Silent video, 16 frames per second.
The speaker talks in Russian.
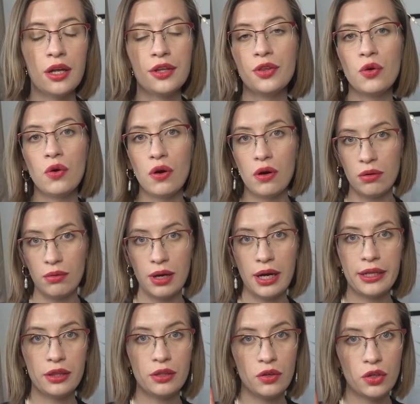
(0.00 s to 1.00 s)
Но,
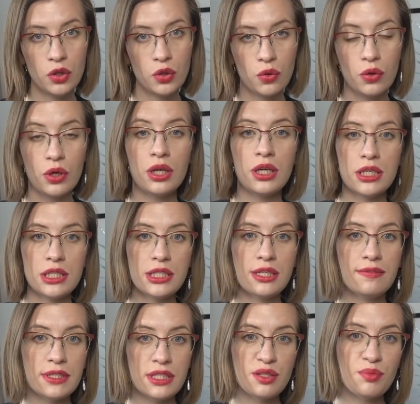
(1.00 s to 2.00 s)
одно но,
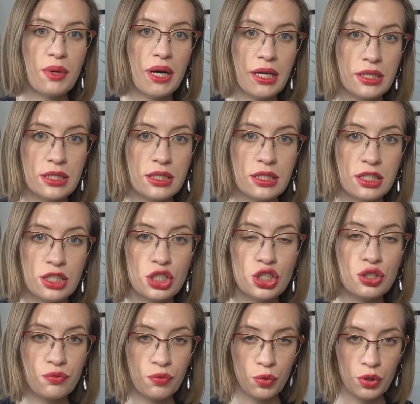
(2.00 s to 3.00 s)
если вы снимаете с
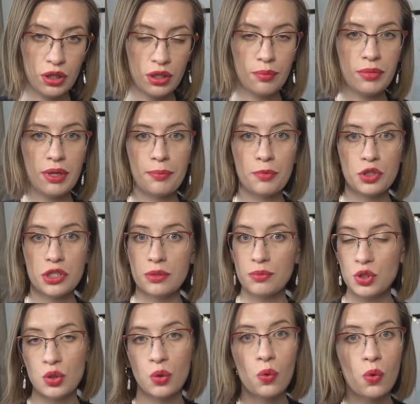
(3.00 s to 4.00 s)
животным, допустим,
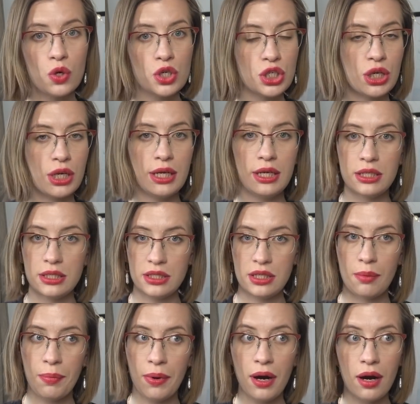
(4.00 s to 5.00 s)
с кошкой или с
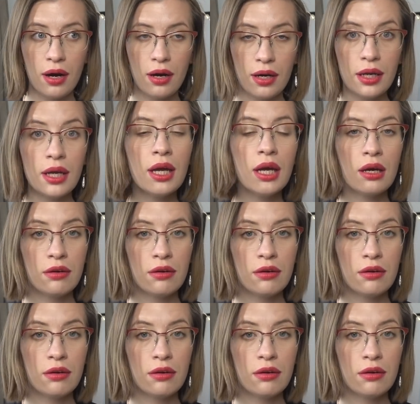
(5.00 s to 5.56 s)
собакой,